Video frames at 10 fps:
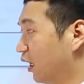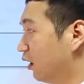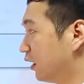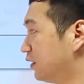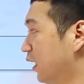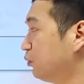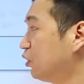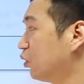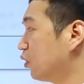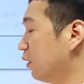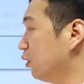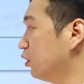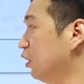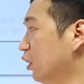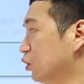그러니까 세부적으로
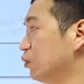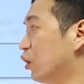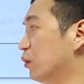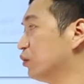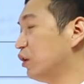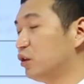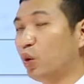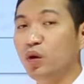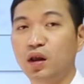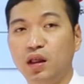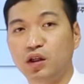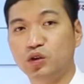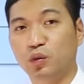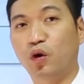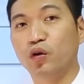하면은 좀 여러분들이 통계내기
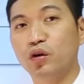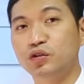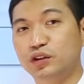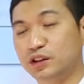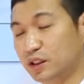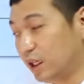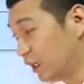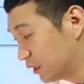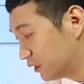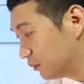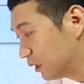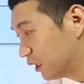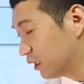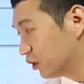좀 어려울 수 있지 않겠습니까?